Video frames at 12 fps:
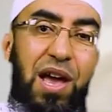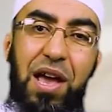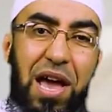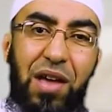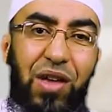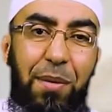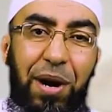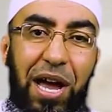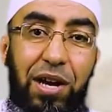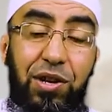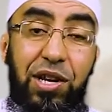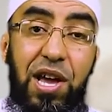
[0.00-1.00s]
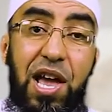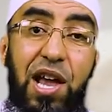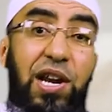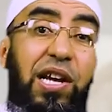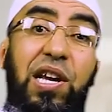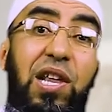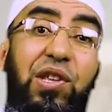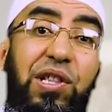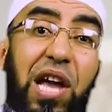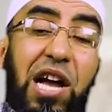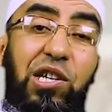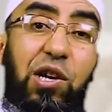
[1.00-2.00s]
هذا أمر عادي لكن الذي
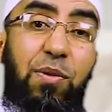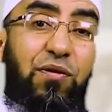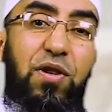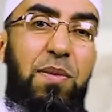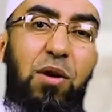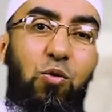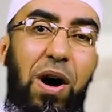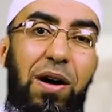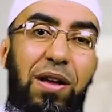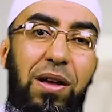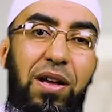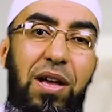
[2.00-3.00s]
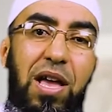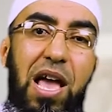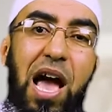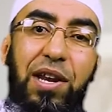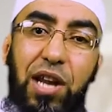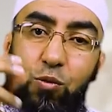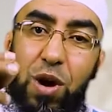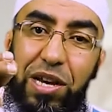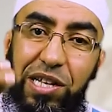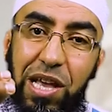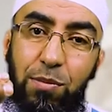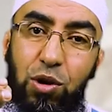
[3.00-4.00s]
تعجب فيه ما هو أن
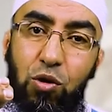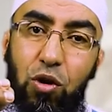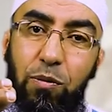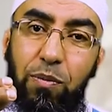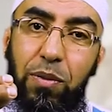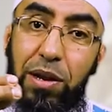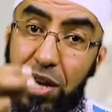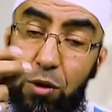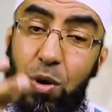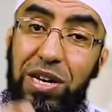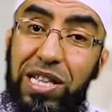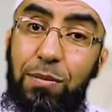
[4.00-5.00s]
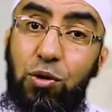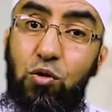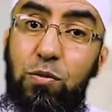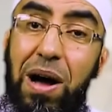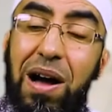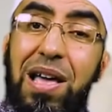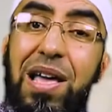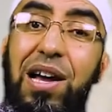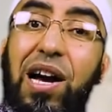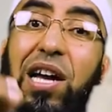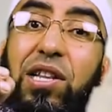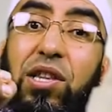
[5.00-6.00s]
الواحد منهم أن الواحد منهما
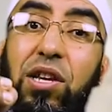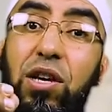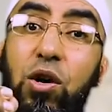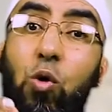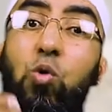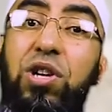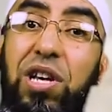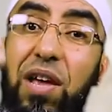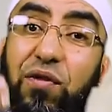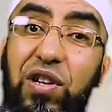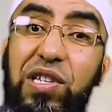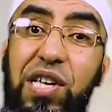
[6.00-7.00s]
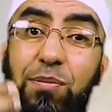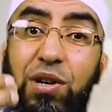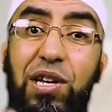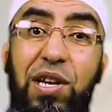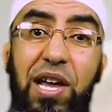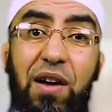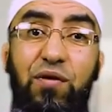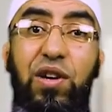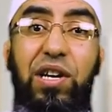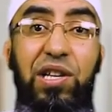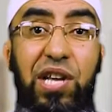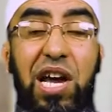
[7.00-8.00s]
قد قتل في سبيل الله في
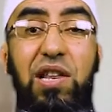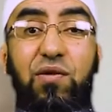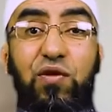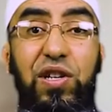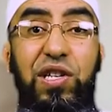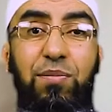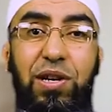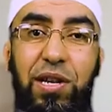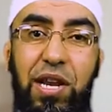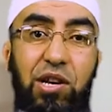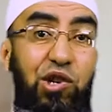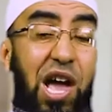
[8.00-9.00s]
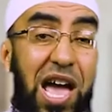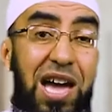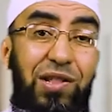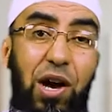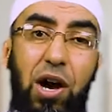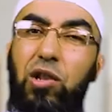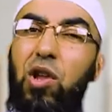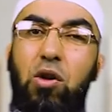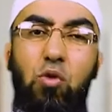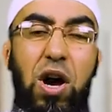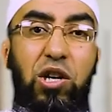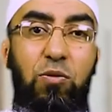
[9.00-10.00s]
قتال في سبيل الله شهادة
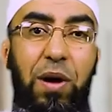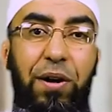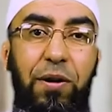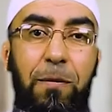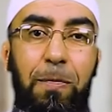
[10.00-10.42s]
الله أكبر